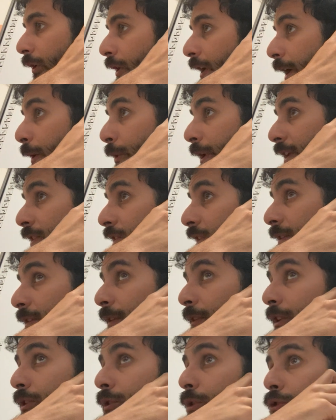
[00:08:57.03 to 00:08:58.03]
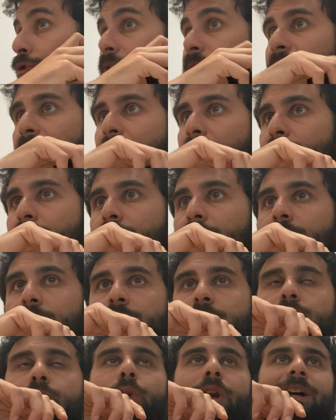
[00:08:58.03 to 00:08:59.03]
che Ulisse aveva
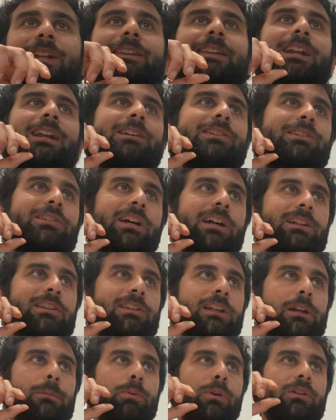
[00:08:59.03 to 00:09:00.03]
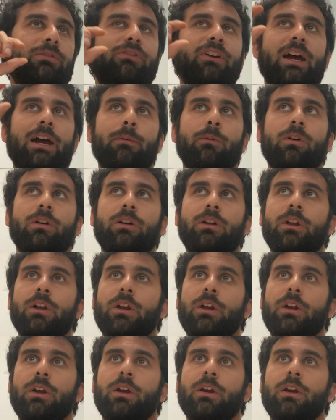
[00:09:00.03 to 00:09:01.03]
escogitato durante l'assenza di Polifemo.
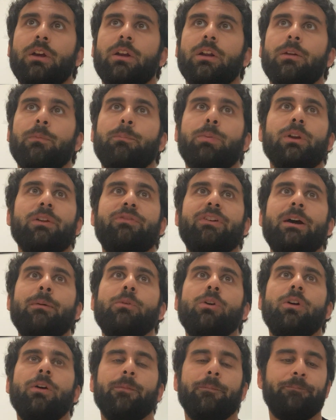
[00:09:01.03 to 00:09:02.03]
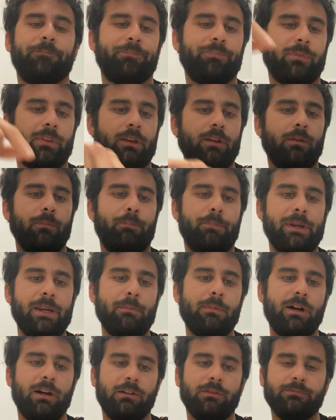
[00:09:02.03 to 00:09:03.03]
Polifemo,
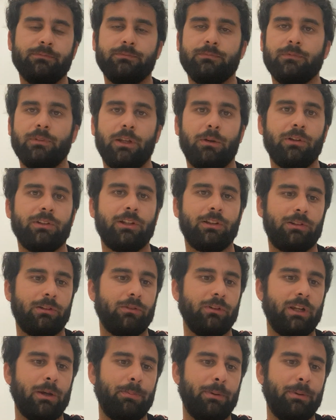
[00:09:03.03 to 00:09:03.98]
prima di questa seconda